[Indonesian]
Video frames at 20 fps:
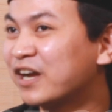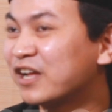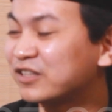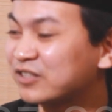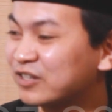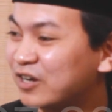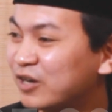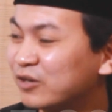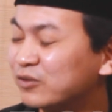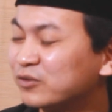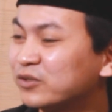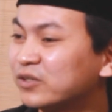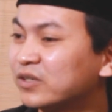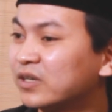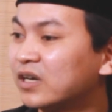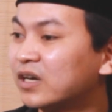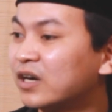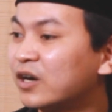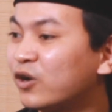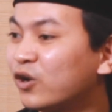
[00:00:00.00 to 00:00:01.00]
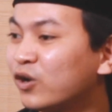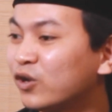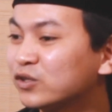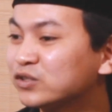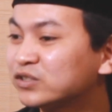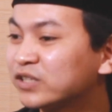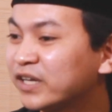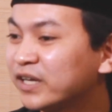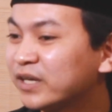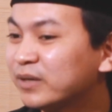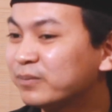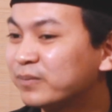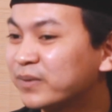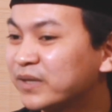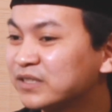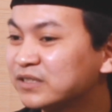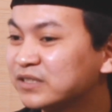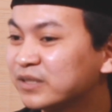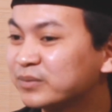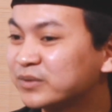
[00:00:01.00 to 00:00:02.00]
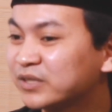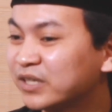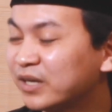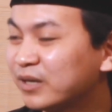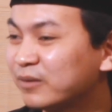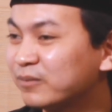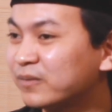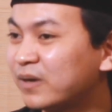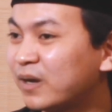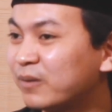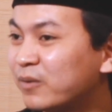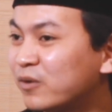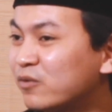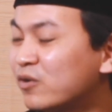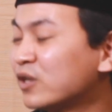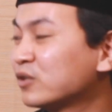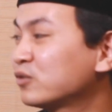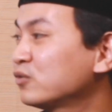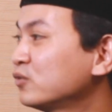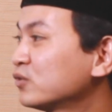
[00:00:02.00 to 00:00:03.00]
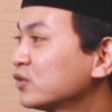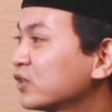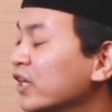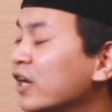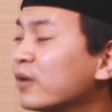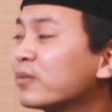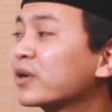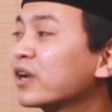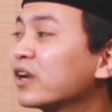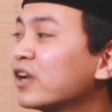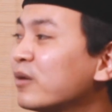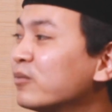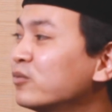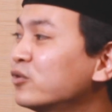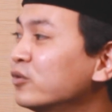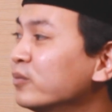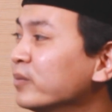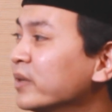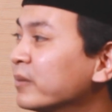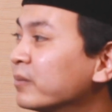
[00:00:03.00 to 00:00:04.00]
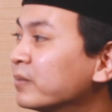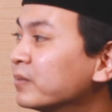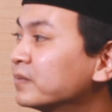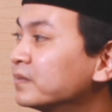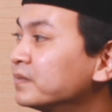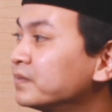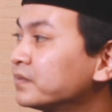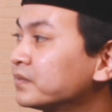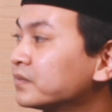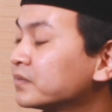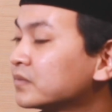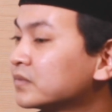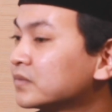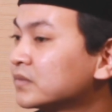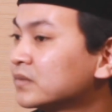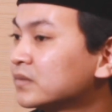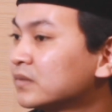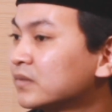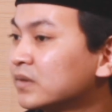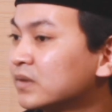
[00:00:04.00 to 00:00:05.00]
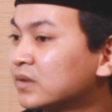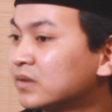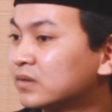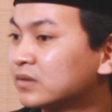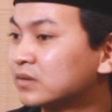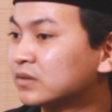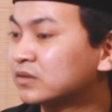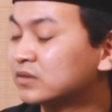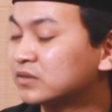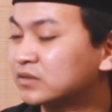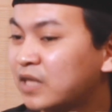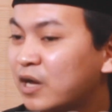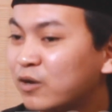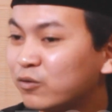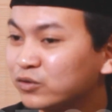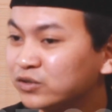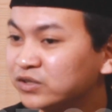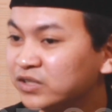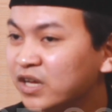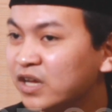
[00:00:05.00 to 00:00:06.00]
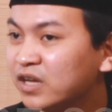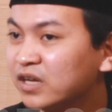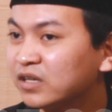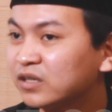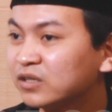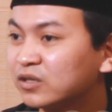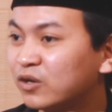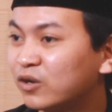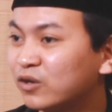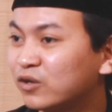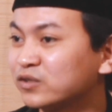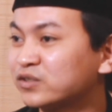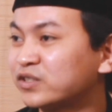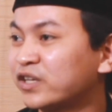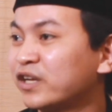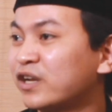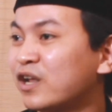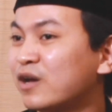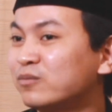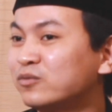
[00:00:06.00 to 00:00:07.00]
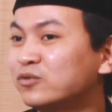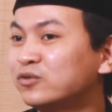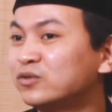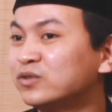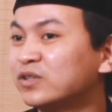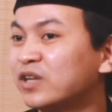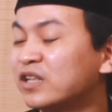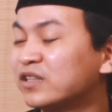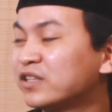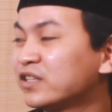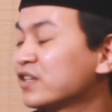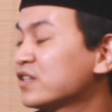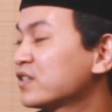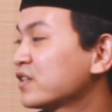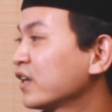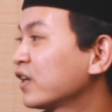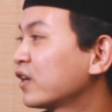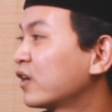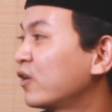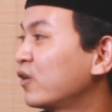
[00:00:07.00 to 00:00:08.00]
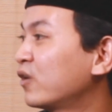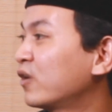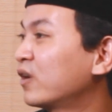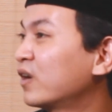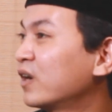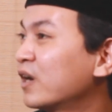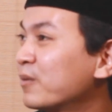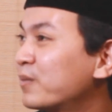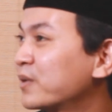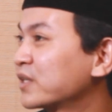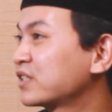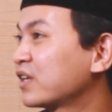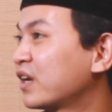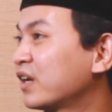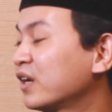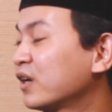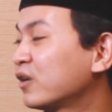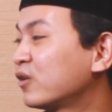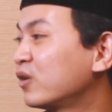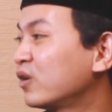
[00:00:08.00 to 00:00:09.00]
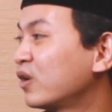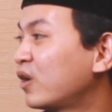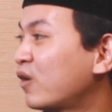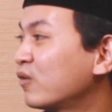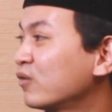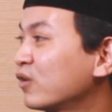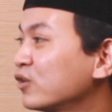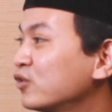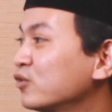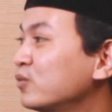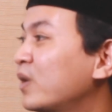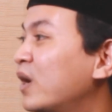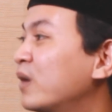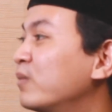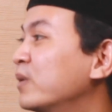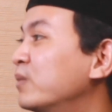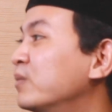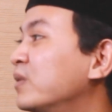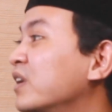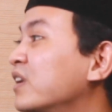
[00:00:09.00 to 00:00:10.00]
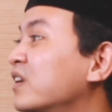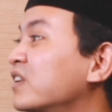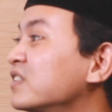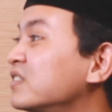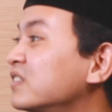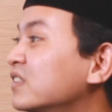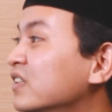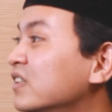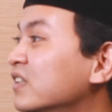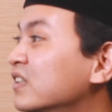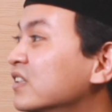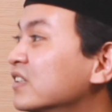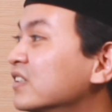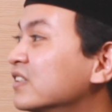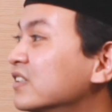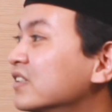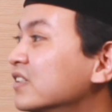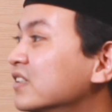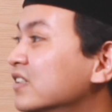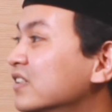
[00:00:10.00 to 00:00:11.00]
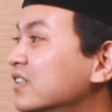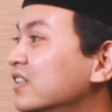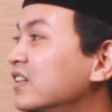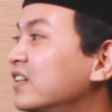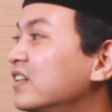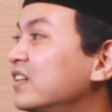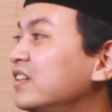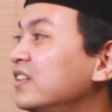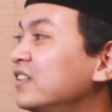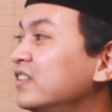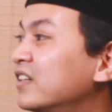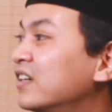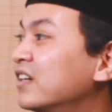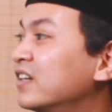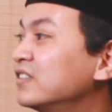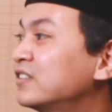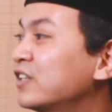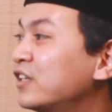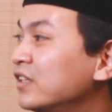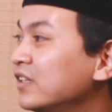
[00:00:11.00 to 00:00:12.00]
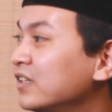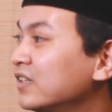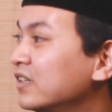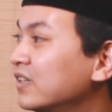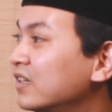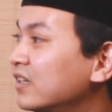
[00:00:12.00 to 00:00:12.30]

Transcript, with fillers: nggak terlalu kalau saya prinsip saya sama uang tuh saya nggak pernah nabung, Bib. Jadi gimana? takutnya kalau saya nabung nantinya hmm. saya kalau nggak percaya kalau Allah itu maha pemberi rizki. Oh. Iya. Tapi jadi anda